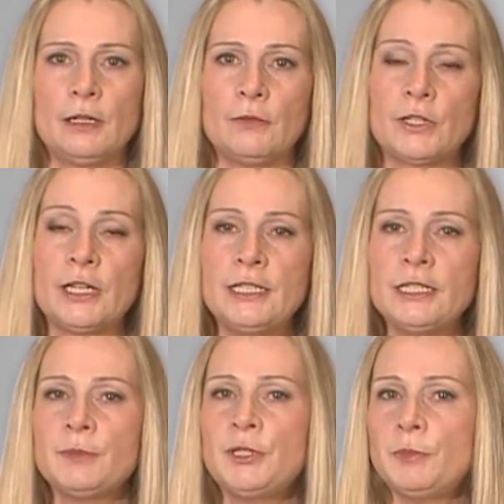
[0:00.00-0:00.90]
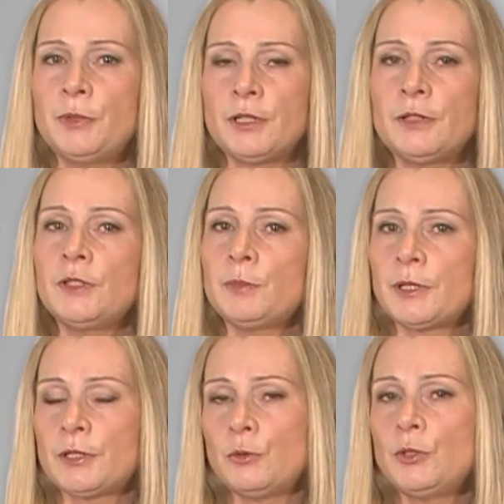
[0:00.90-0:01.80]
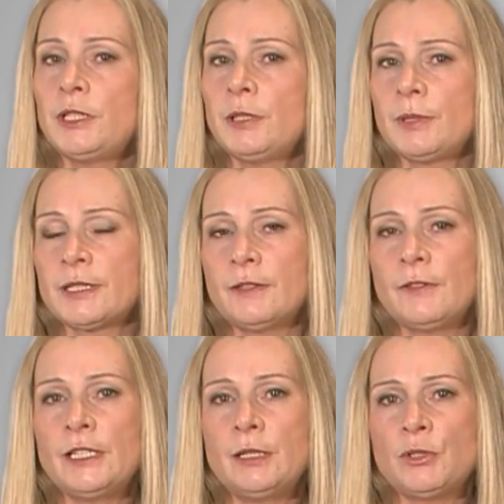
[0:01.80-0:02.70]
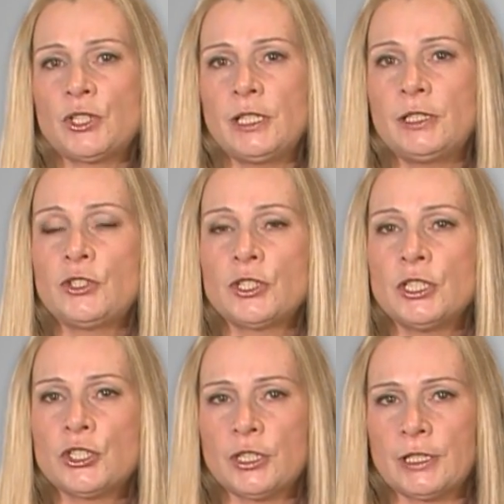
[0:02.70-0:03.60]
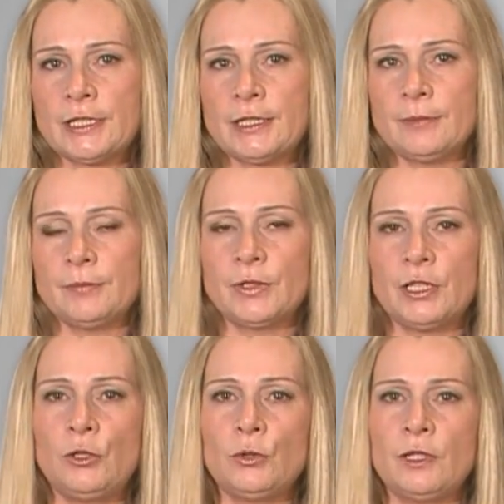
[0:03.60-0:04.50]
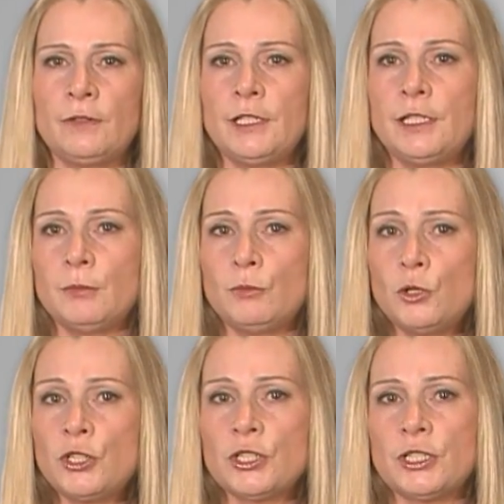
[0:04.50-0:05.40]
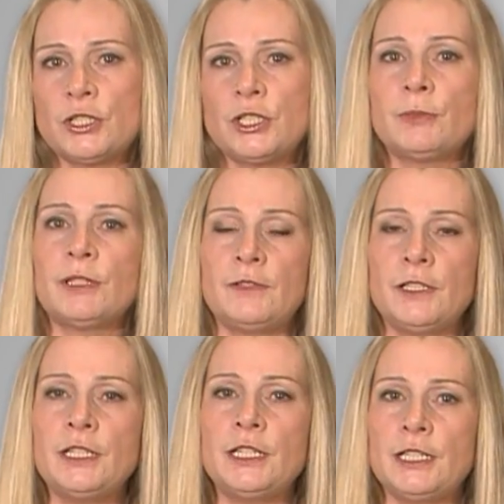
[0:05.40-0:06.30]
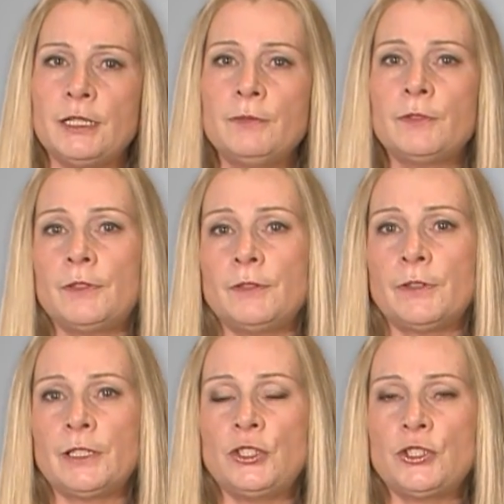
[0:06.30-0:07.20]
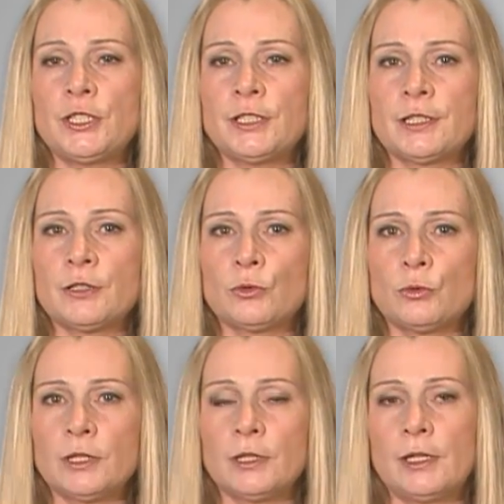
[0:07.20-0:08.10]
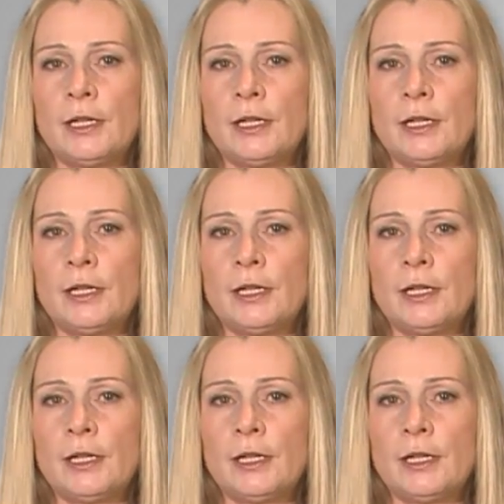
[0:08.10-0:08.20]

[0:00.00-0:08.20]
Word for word: В организме непрерывно происходит образование межклеточной жидкости. Ее давление больше, чем давление лимфы в лимфатических сосудах.